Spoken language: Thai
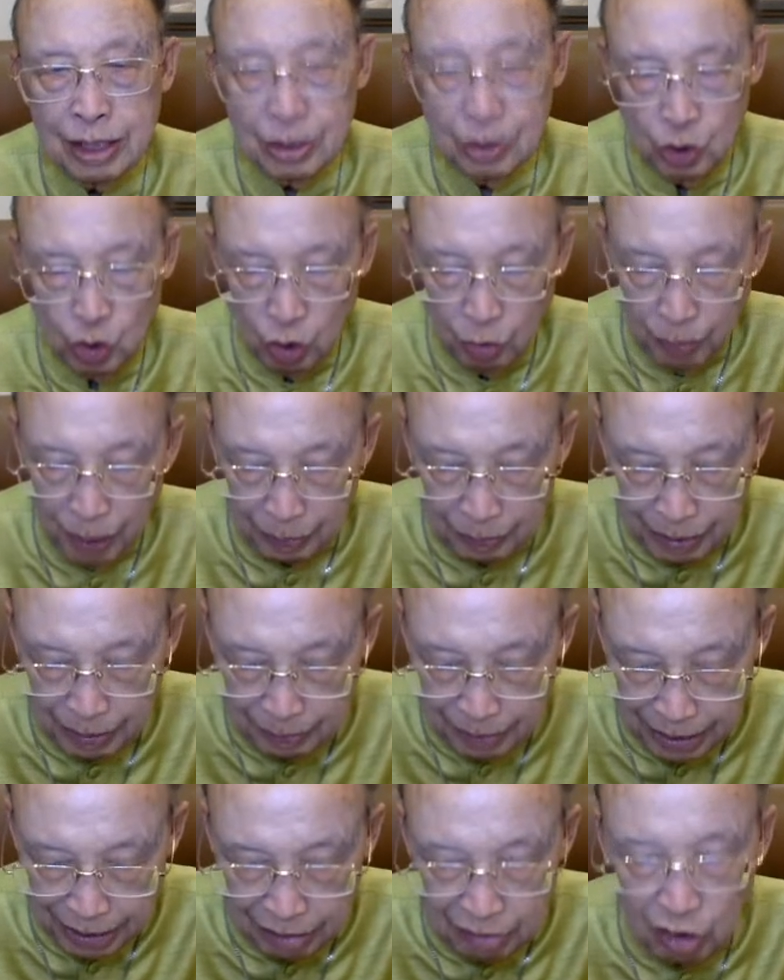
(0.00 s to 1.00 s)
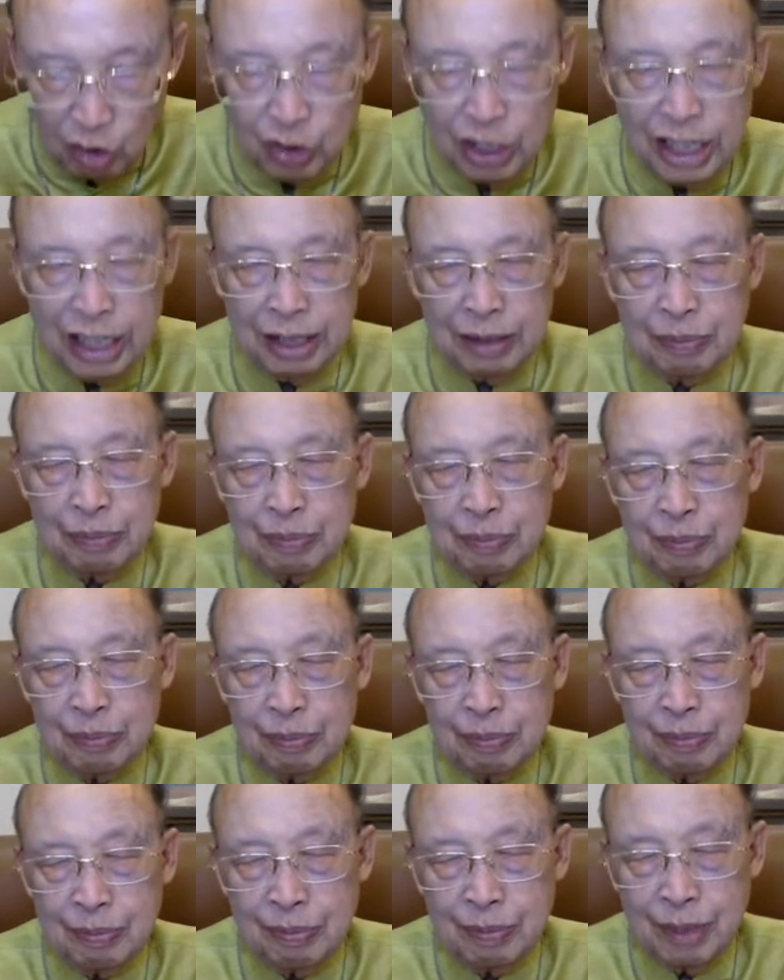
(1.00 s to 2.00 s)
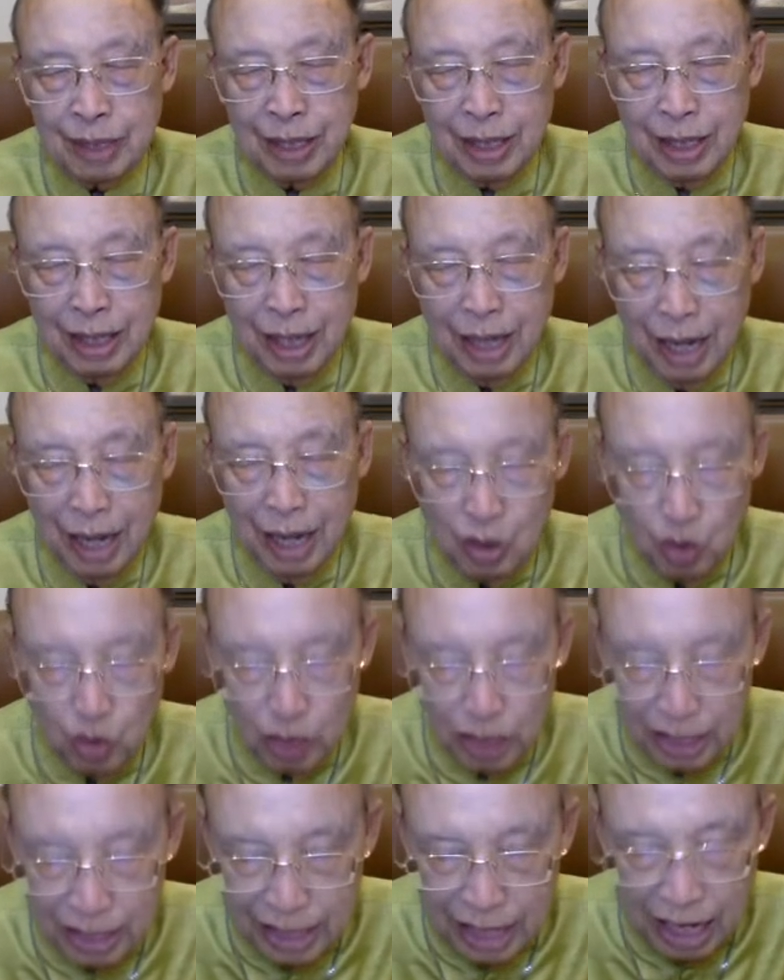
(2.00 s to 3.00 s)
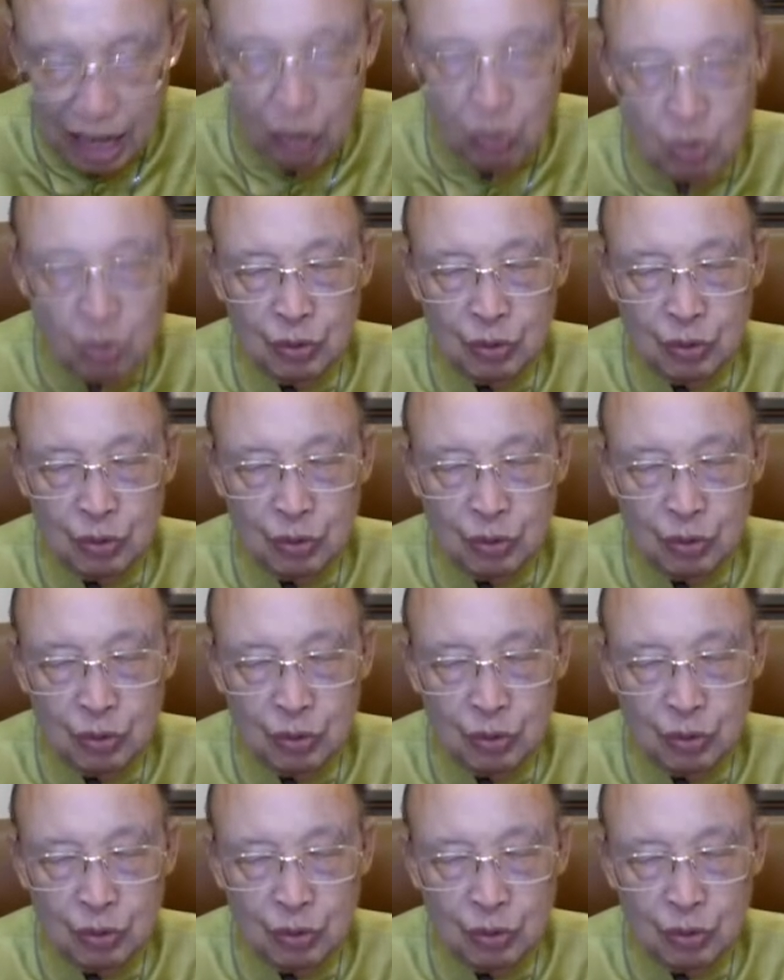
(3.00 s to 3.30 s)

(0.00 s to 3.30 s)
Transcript: สุขภาพเข้มแข็งว่าอีก อายุยืนยาว